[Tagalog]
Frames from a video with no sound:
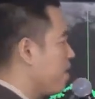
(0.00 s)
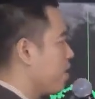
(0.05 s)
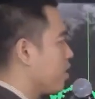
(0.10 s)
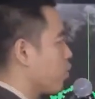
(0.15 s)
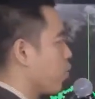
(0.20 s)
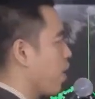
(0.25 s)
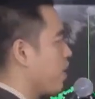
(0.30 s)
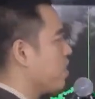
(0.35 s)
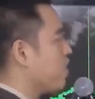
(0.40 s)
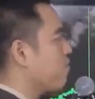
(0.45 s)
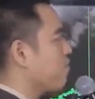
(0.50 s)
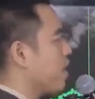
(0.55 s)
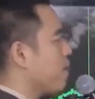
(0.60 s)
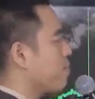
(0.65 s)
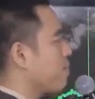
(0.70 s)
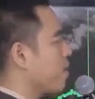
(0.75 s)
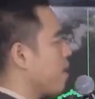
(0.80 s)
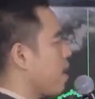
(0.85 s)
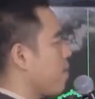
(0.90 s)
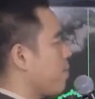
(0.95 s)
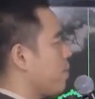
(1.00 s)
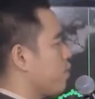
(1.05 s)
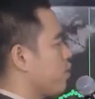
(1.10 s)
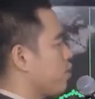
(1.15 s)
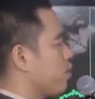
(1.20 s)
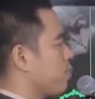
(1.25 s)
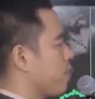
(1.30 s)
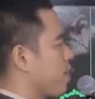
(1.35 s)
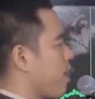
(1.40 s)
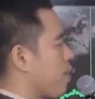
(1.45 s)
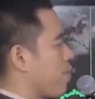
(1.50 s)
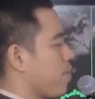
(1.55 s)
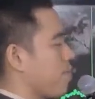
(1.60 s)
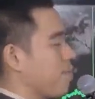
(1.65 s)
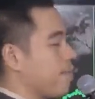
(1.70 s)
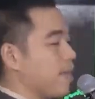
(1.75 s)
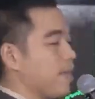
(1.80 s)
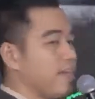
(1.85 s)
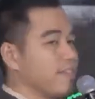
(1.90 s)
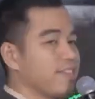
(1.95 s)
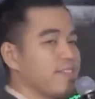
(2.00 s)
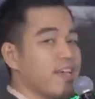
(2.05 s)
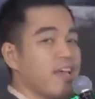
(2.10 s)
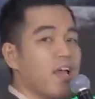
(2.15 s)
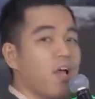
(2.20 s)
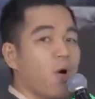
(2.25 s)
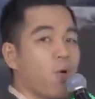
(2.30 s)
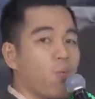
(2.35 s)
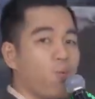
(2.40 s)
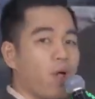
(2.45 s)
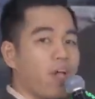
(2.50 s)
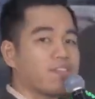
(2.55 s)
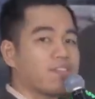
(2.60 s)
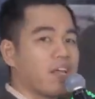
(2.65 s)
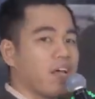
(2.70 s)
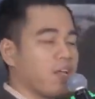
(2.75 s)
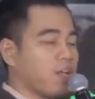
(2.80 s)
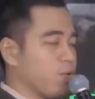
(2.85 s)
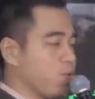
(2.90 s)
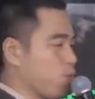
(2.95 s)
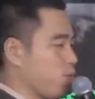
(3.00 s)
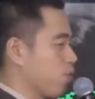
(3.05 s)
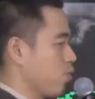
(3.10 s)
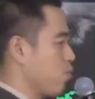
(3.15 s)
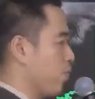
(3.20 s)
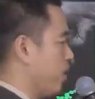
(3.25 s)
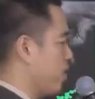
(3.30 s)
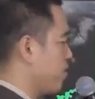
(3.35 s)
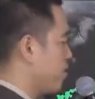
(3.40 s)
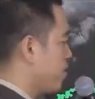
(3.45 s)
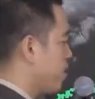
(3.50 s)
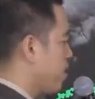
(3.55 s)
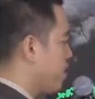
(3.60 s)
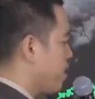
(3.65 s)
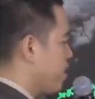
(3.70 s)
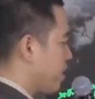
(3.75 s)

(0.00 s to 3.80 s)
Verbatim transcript: 25 kilometers per hour ang bilis west-northwest